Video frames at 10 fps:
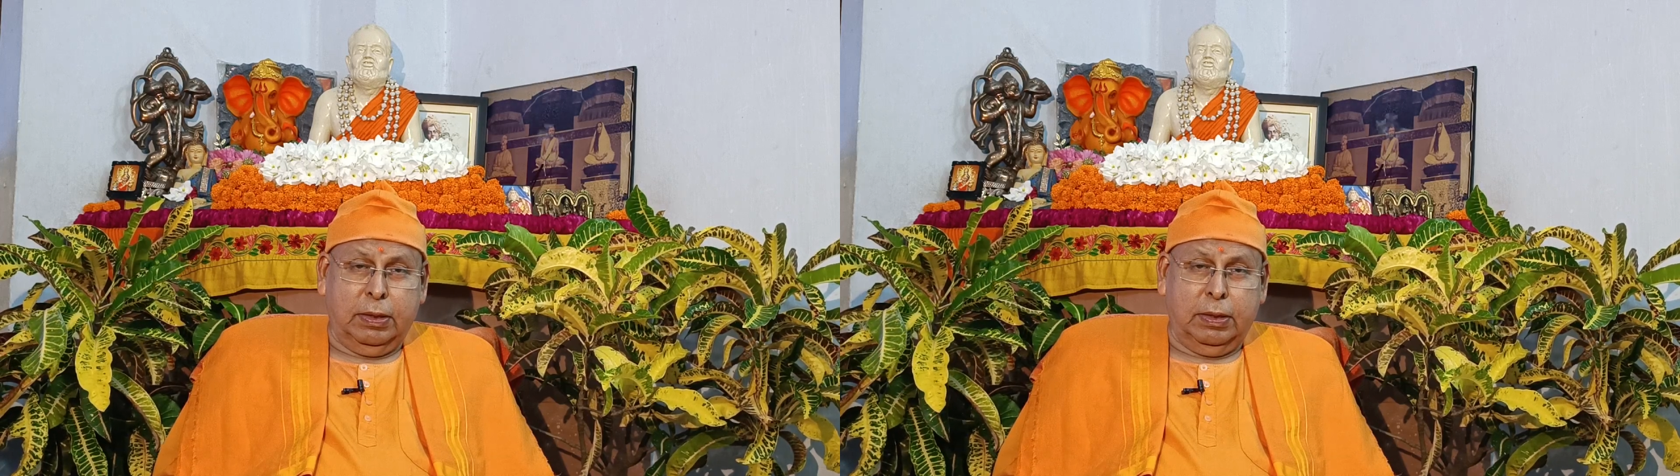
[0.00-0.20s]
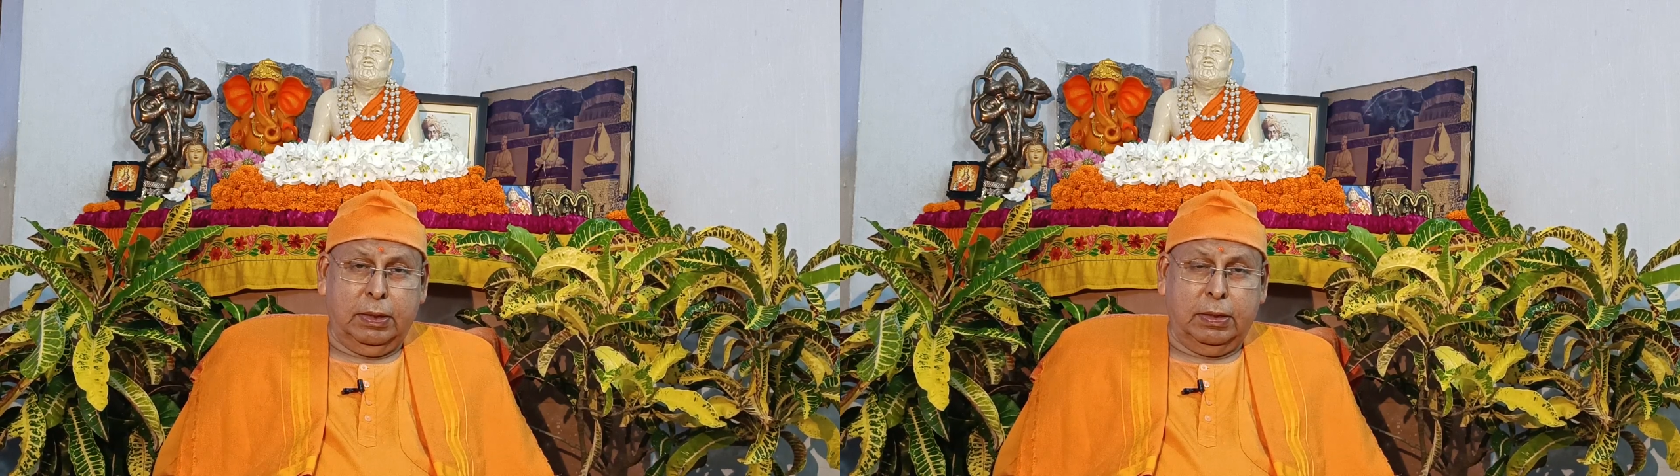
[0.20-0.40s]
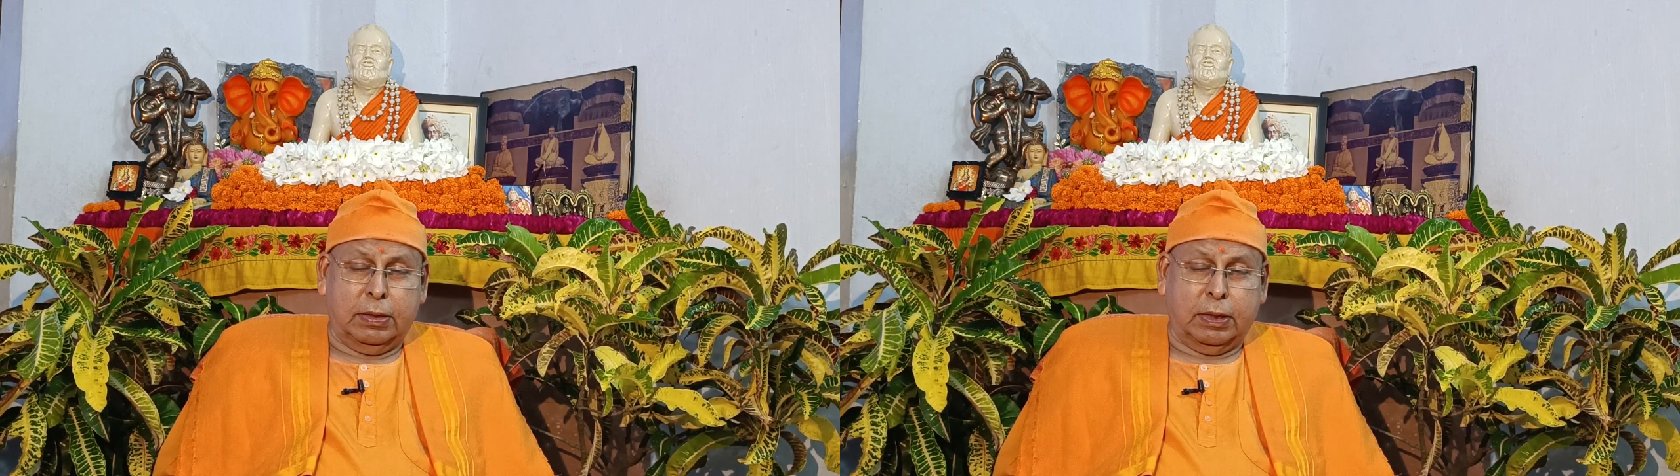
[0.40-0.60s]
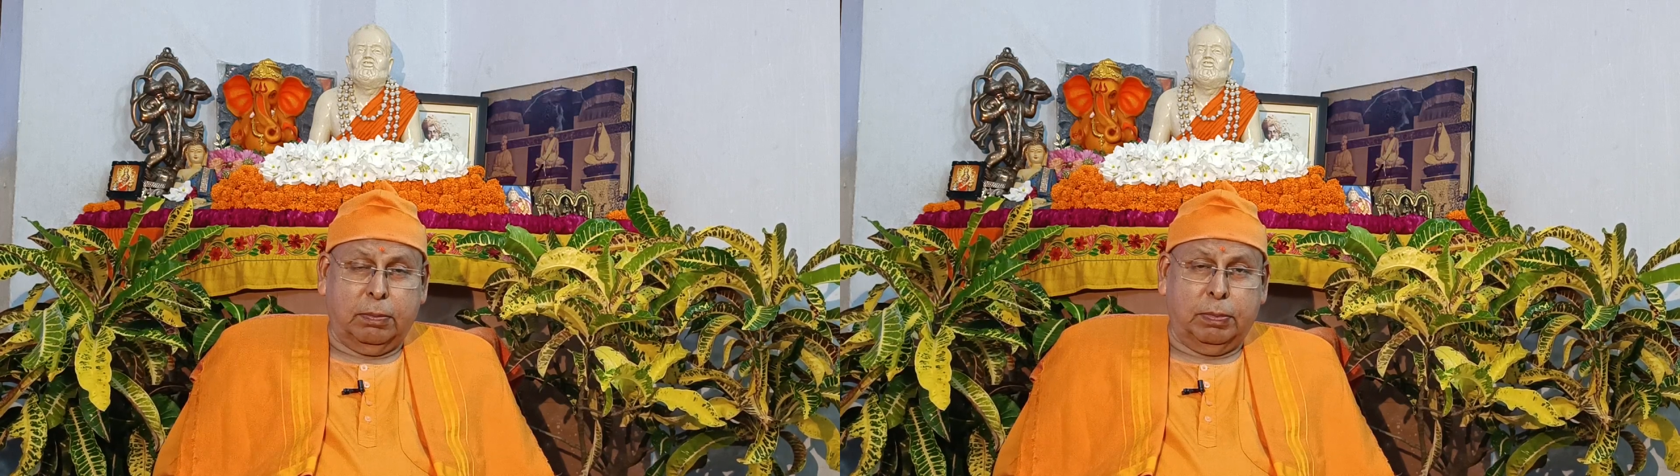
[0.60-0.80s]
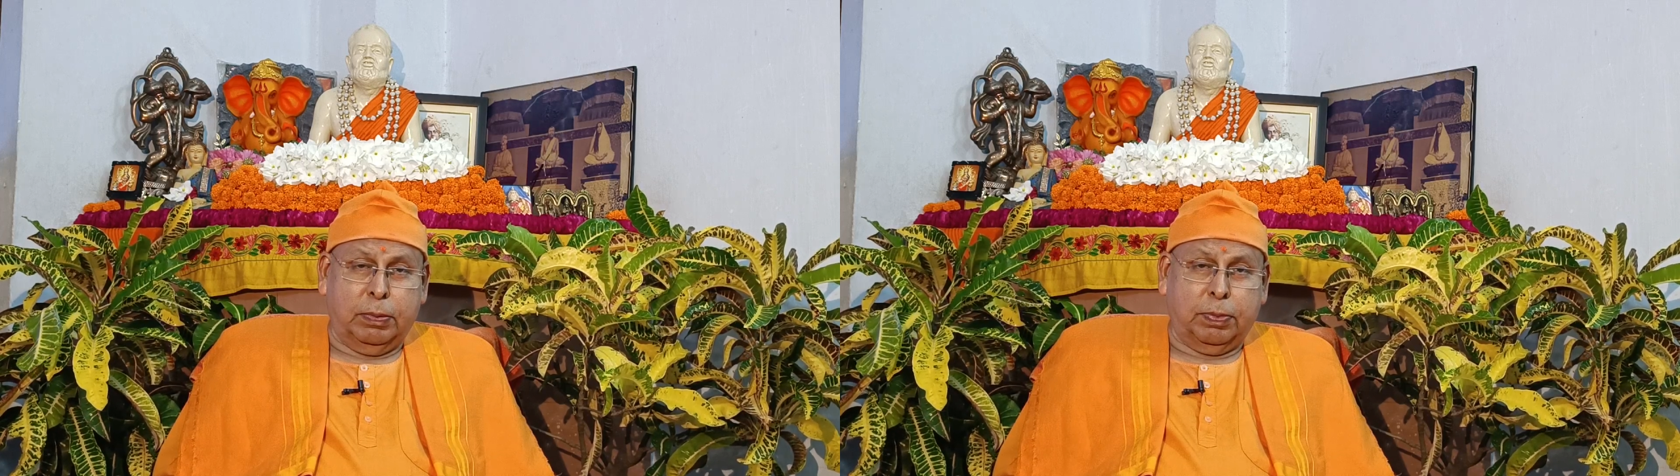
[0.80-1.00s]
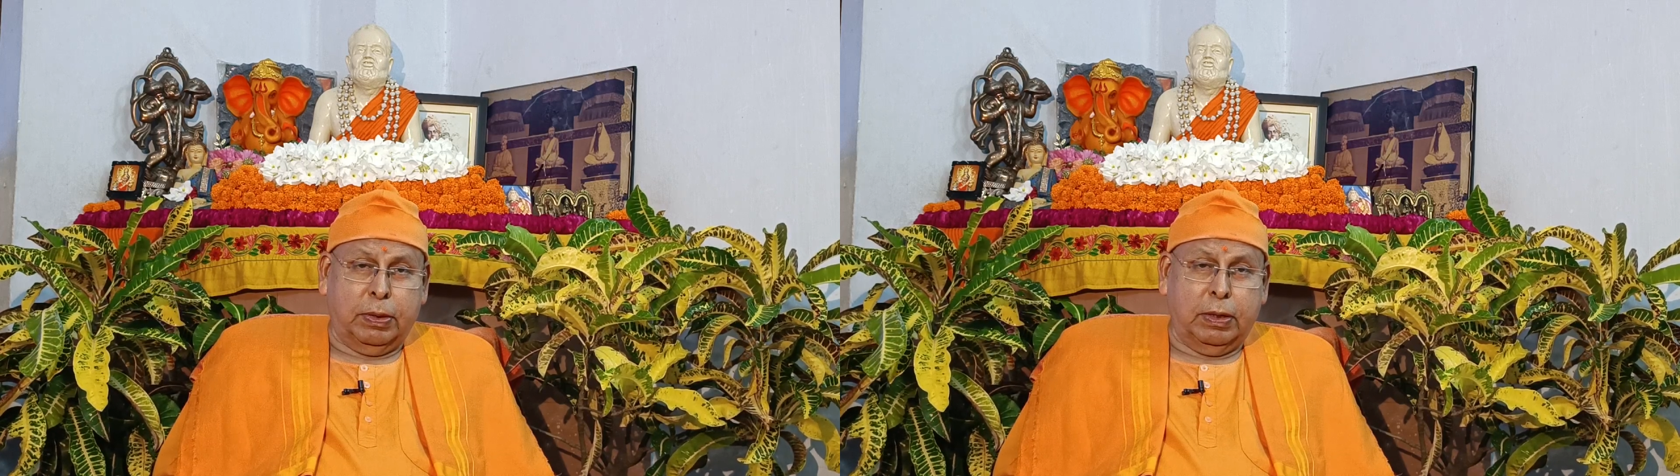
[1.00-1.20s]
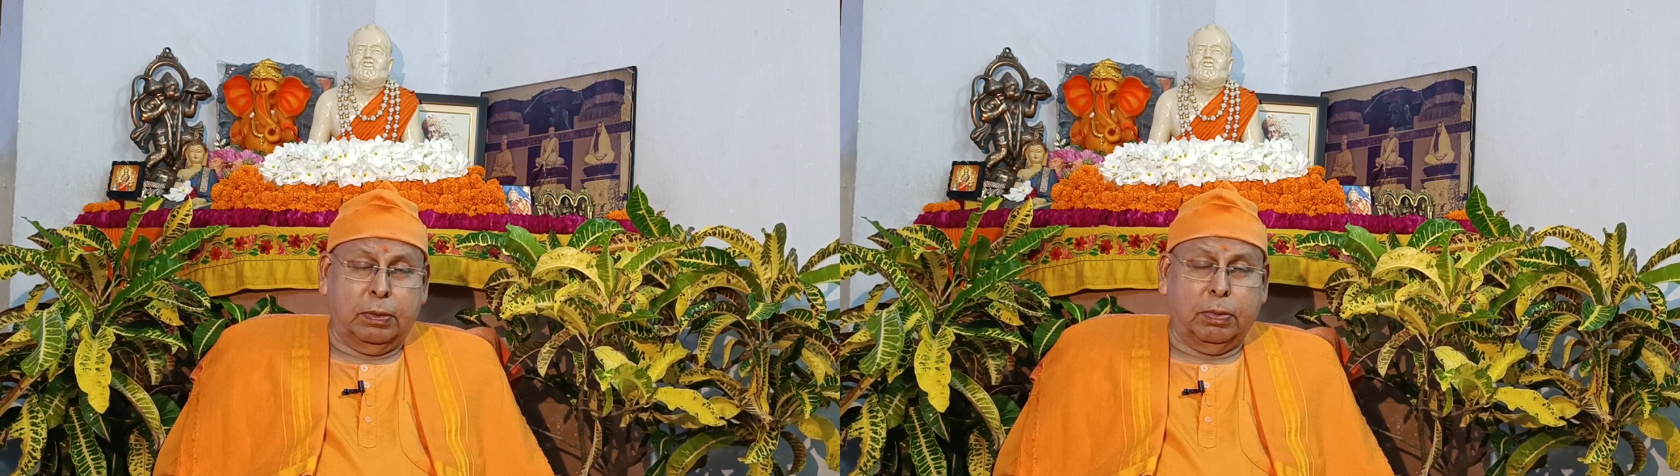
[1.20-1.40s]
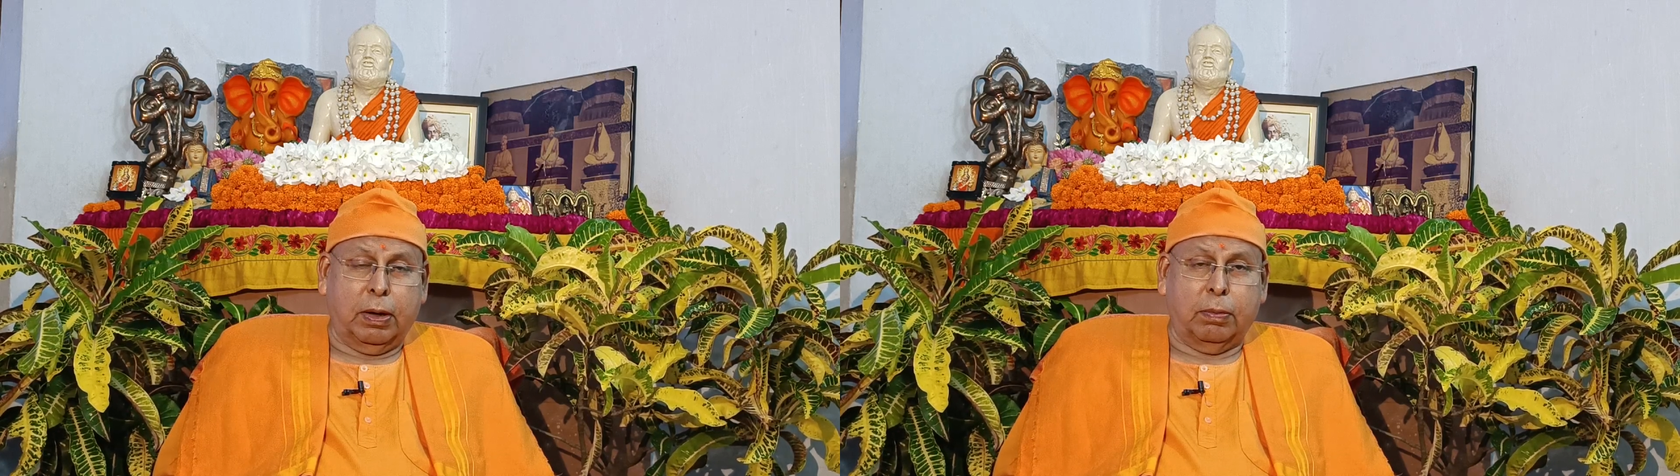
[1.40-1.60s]
इसका विपरीत
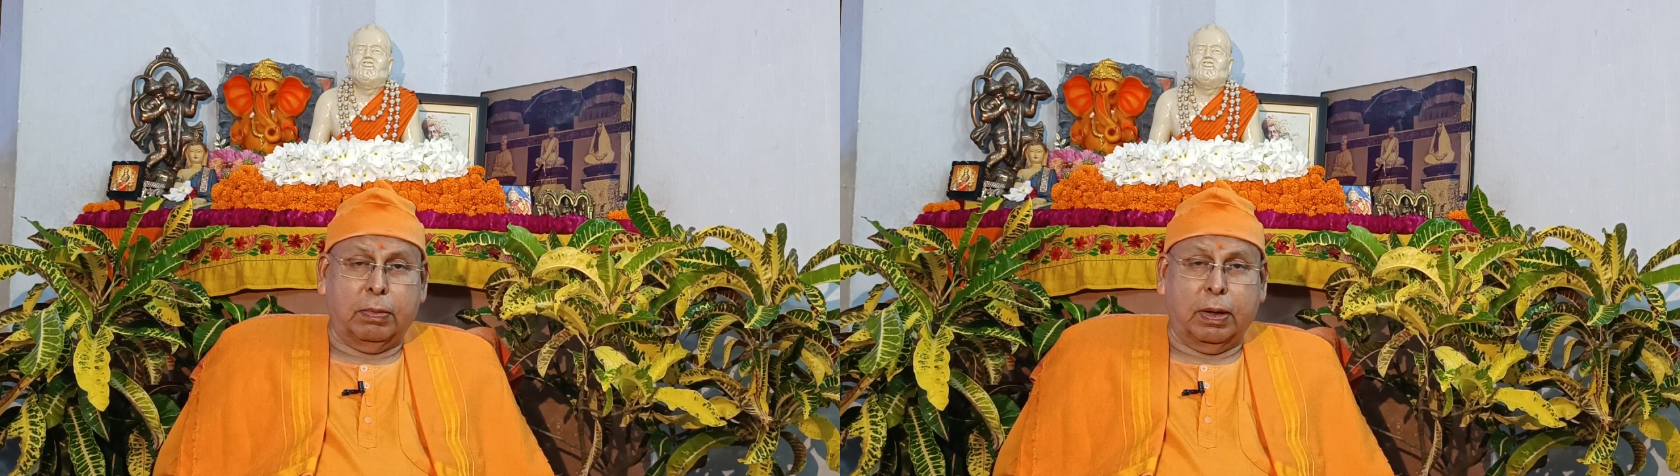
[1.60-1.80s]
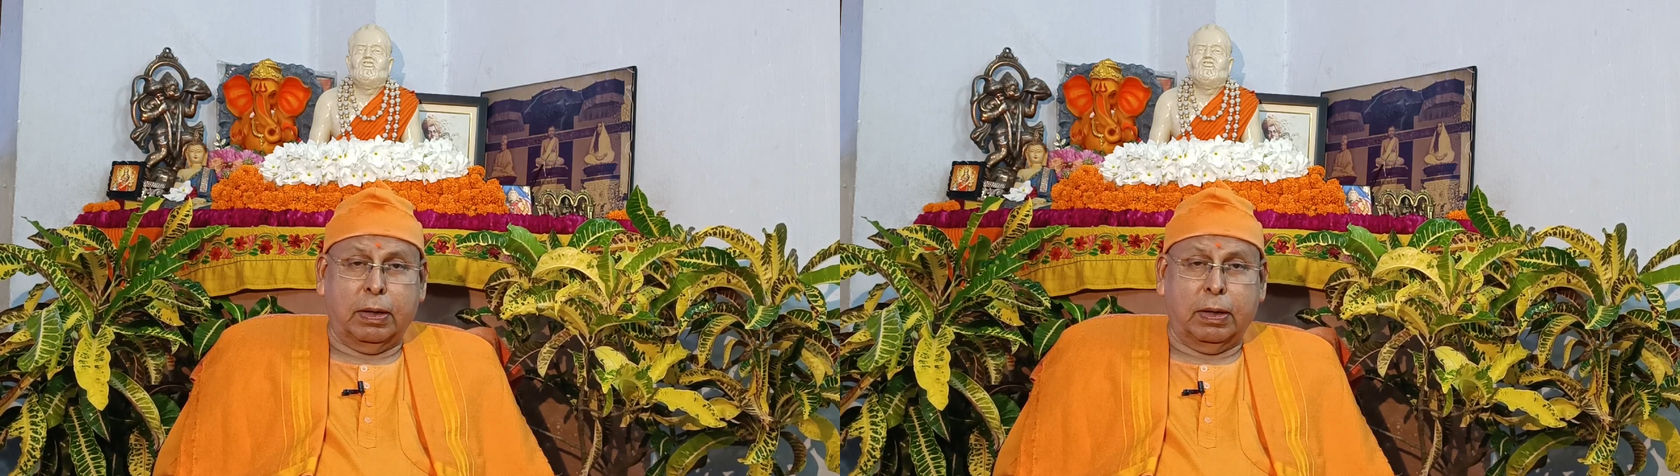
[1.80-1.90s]
भावना